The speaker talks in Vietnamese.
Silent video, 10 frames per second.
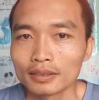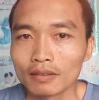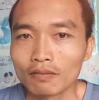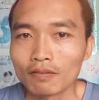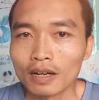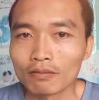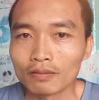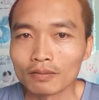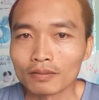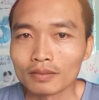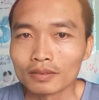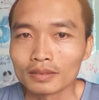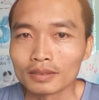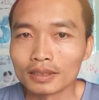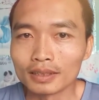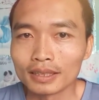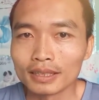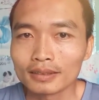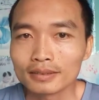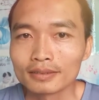trong vòng nửa
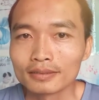tiếng.